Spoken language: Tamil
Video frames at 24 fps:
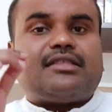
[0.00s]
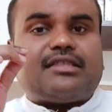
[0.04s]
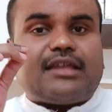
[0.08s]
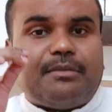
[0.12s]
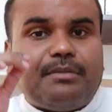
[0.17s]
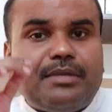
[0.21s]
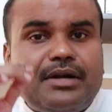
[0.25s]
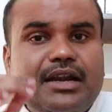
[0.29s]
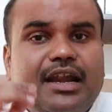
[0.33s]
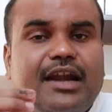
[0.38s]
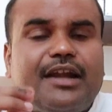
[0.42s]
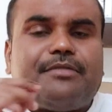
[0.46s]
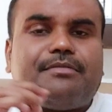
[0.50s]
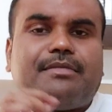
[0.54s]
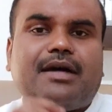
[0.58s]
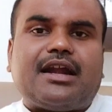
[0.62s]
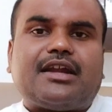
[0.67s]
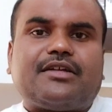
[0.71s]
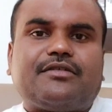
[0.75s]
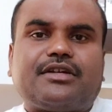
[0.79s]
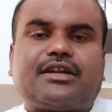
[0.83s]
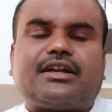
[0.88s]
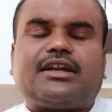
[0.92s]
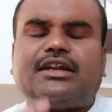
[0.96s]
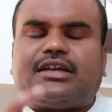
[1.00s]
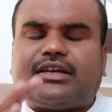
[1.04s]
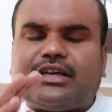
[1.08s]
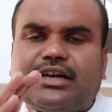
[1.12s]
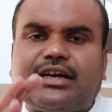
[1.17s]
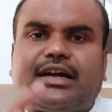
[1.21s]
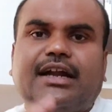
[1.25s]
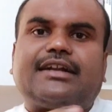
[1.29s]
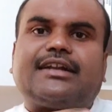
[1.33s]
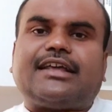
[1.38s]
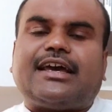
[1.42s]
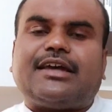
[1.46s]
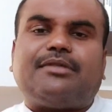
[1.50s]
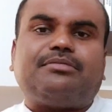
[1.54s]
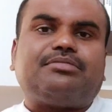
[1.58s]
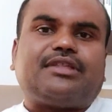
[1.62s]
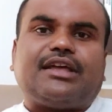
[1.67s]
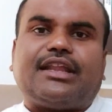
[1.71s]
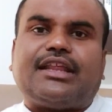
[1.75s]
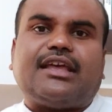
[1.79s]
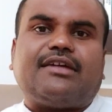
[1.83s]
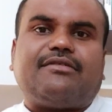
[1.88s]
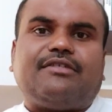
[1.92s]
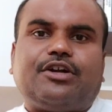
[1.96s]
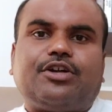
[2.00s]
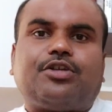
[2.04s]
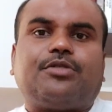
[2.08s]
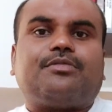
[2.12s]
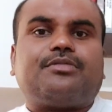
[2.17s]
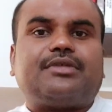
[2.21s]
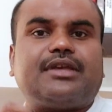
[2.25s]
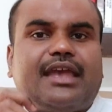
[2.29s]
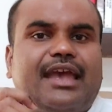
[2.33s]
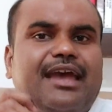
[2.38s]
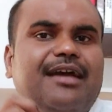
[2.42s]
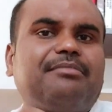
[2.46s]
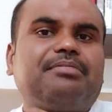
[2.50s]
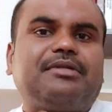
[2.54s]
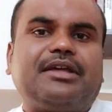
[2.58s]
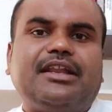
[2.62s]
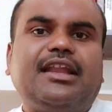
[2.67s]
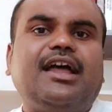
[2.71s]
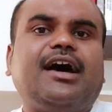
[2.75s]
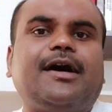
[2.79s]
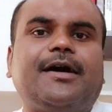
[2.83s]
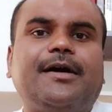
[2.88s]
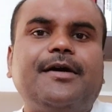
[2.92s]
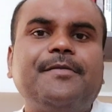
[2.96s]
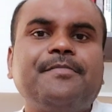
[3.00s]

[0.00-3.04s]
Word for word: தமிழ்நாடு மாணவர்களுக்கு கட்டாயம் தெரிய வேண்டும் ஏன் அப்படின்னா